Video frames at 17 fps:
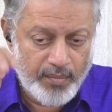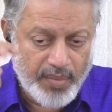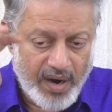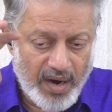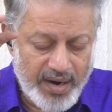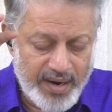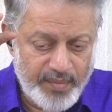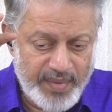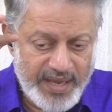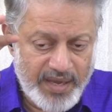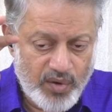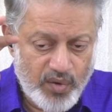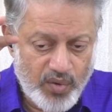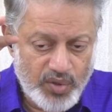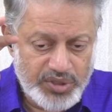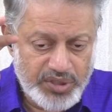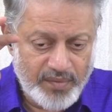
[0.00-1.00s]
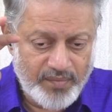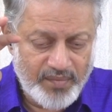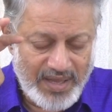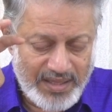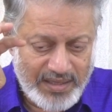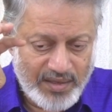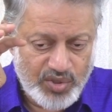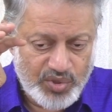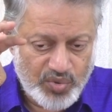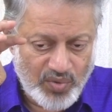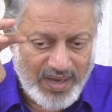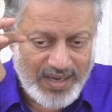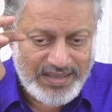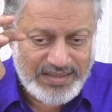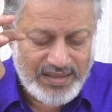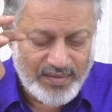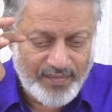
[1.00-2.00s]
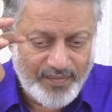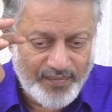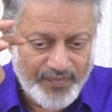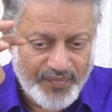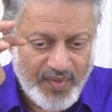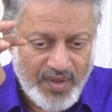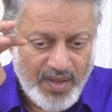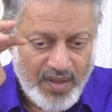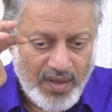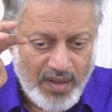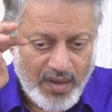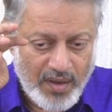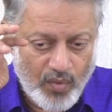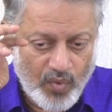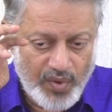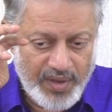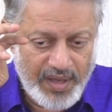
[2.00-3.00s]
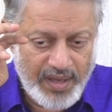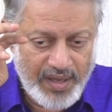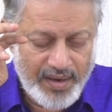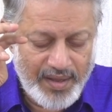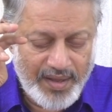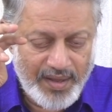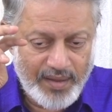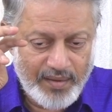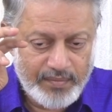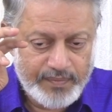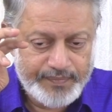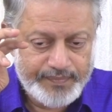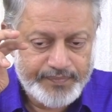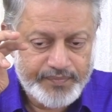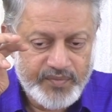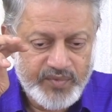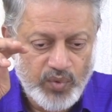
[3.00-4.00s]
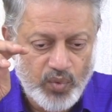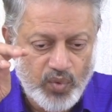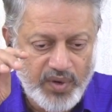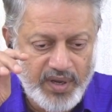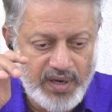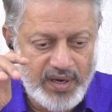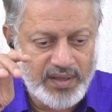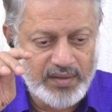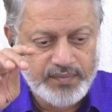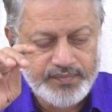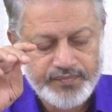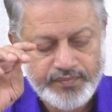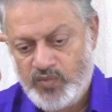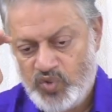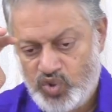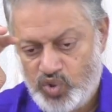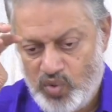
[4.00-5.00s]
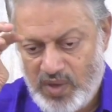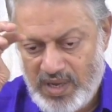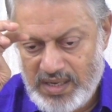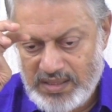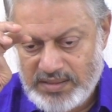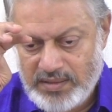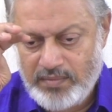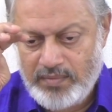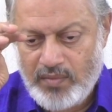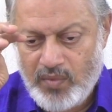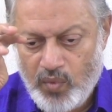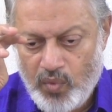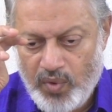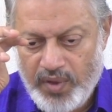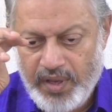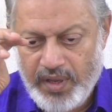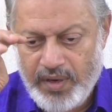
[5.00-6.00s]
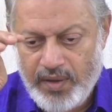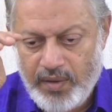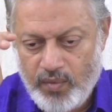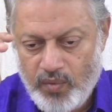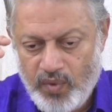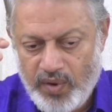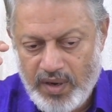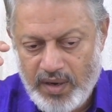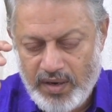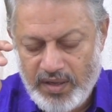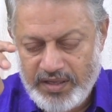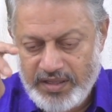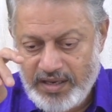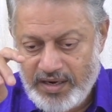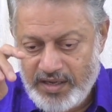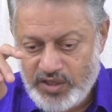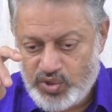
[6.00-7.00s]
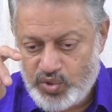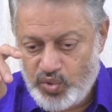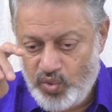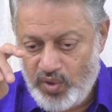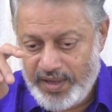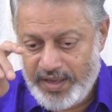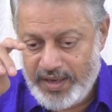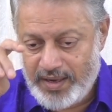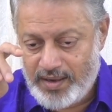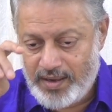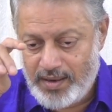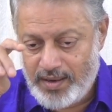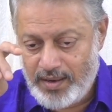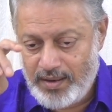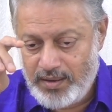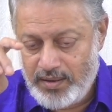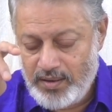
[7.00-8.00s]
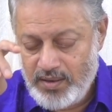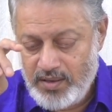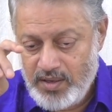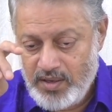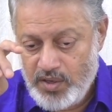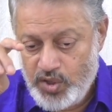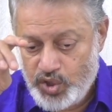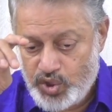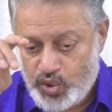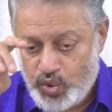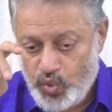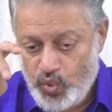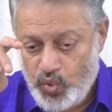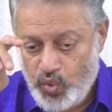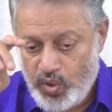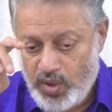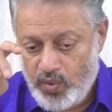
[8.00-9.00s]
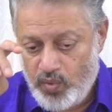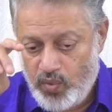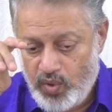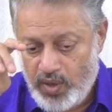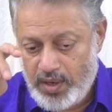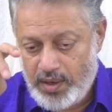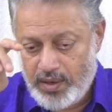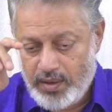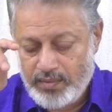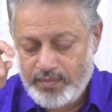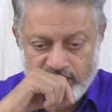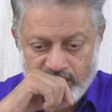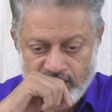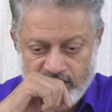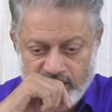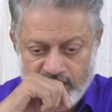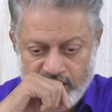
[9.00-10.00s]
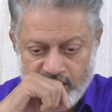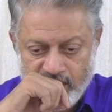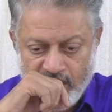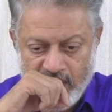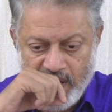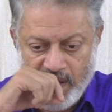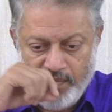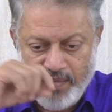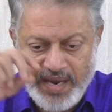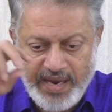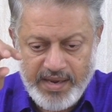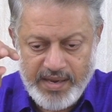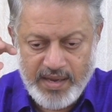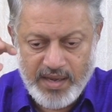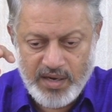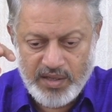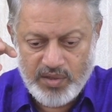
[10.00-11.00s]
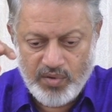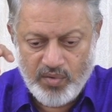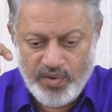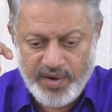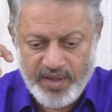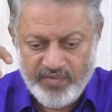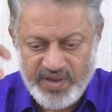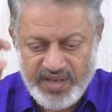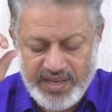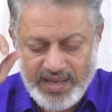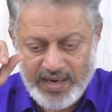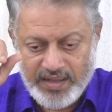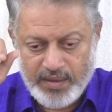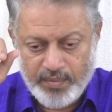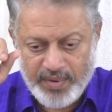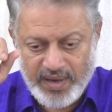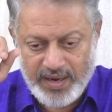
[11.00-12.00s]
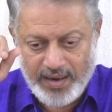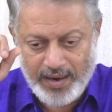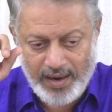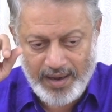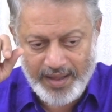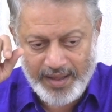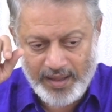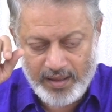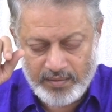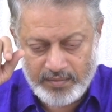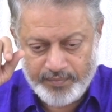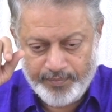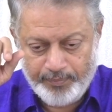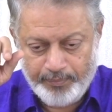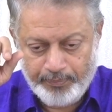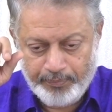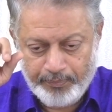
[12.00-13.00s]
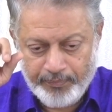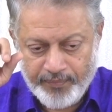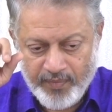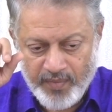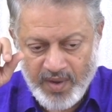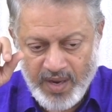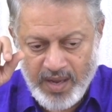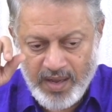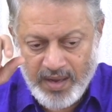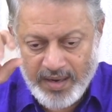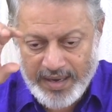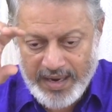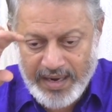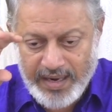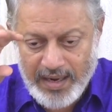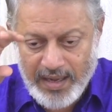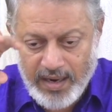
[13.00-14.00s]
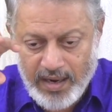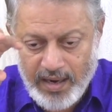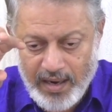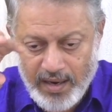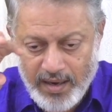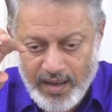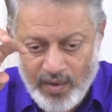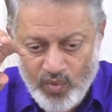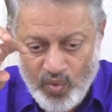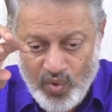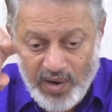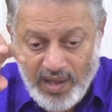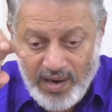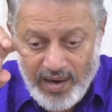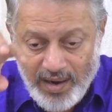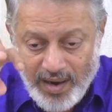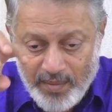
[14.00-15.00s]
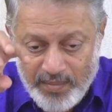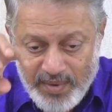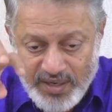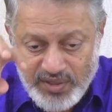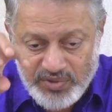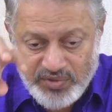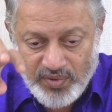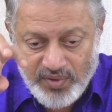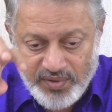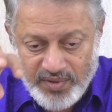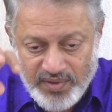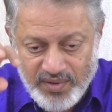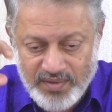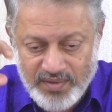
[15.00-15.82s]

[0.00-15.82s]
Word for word: பிராணமய கோஷம் அதாவது சுவாசம் உயிர் உடல் சுவாசம் உயிர் உடல் இதெல்லாம் ஸ்தூல இயக்கங்கள் ஸ்தூல உடல் மெய்ஞானத்தினுடைய விஞ்ஞானத்தை பாருங்களேன் எண்ணங்கள் எல்லாம் உடல் அப்படின்னு சொல்லுது